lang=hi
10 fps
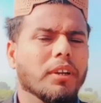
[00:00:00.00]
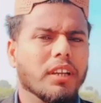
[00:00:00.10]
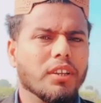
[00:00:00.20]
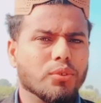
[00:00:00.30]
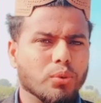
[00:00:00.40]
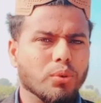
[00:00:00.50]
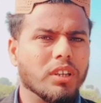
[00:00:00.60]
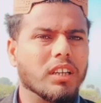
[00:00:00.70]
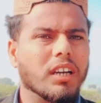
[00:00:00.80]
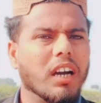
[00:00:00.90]
ना इसको
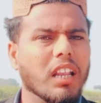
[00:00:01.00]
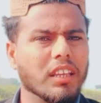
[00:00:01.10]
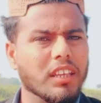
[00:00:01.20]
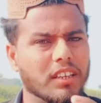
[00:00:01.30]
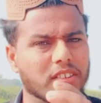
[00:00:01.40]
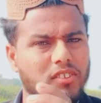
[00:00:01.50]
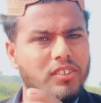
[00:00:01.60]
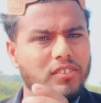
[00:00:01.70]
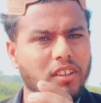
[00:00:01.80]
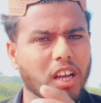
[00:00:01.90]
निकाल के किसी
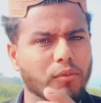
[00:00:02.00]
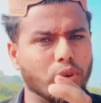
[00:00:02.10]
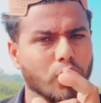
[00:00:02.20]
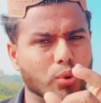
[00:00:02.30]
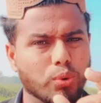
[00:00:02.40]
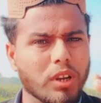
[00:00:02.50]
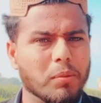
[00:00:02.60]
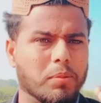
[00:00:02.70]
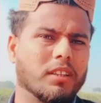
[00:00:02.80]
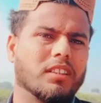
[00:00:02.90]
साफ़ और खुले
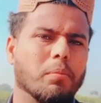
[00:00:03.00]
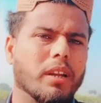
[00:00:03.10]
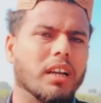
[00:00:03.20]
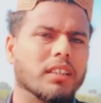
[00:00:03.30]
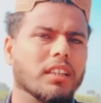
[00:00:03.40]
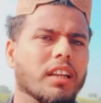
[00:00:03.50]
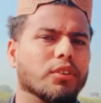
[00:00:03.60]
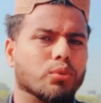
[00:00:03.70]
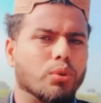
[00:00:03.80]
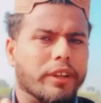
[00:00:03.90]
बर्तन में रख देना है
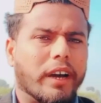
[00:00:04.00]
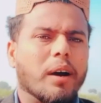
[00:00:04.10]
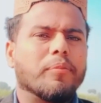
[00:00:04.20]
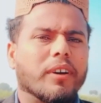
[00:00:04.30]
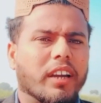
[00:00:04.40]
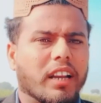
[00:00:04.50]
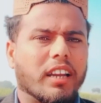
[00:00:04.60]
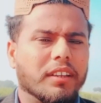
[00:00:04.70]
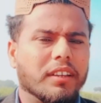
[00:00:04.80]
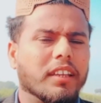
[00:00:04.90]
इसको ढांप वगैरह
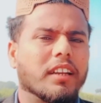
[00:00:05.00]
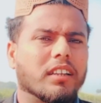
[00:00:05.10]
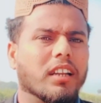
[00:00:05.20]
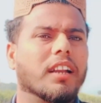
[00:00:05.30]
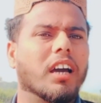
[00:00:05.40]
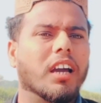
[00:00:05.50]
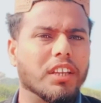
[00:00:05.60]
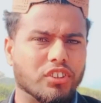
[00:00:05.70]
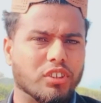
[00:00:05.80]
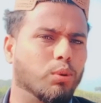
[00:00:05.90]
के नहीं रखना ना ही
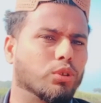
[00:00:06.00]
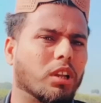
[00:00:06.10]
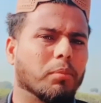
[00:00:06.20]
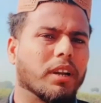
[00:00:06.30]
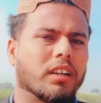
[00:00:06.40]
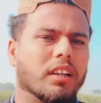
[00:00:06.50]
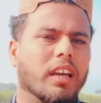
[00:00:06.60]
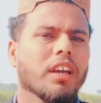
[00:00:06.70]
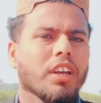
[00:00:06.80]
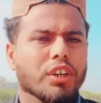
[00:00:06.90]
किसी बोतल में रखना
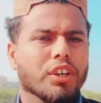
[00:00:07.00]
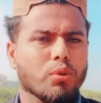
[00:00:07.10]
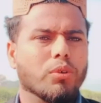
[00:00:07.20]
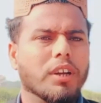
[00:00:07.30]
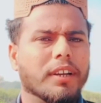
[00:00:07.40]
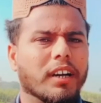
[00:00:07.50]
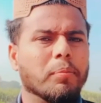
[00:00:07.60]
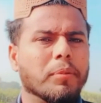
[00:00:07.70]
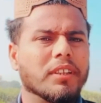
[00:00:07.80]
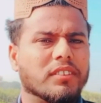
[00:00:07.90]
है क्योंकि
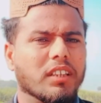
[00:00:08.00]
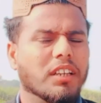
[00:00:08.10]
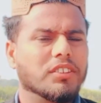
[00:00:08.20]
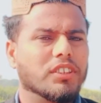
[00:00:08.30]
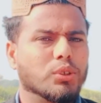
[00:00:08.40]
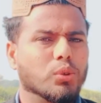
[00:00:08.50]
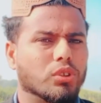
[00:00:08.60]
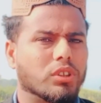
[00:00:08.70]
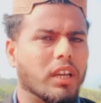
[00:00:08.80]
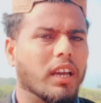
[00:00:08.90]
ढांपने से ना ये जो
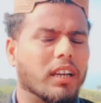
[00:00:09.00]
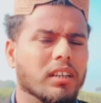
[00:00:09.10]
होता है